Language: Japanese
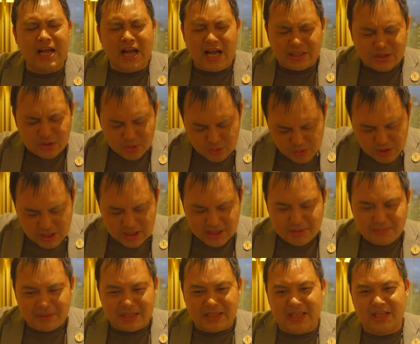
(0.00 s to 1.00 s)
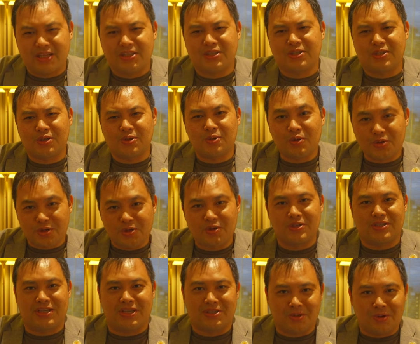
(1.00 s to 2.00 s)
あそこがね、またすごく
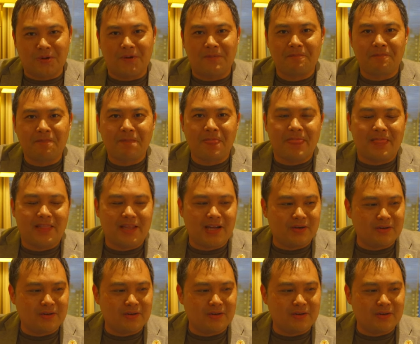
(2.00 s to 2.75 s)
良さそう。